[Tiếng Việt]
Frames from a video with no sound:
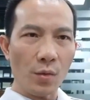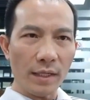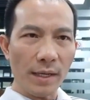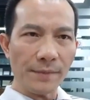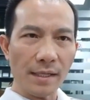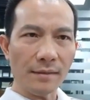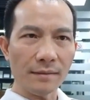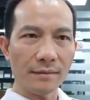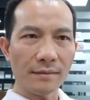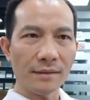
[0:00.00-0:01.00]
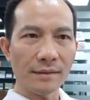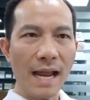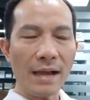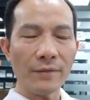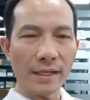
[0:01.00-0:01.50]
luật hấp dẫn
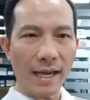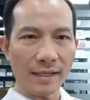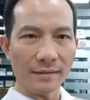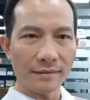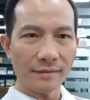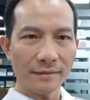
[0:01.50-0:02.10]
đang vận hành.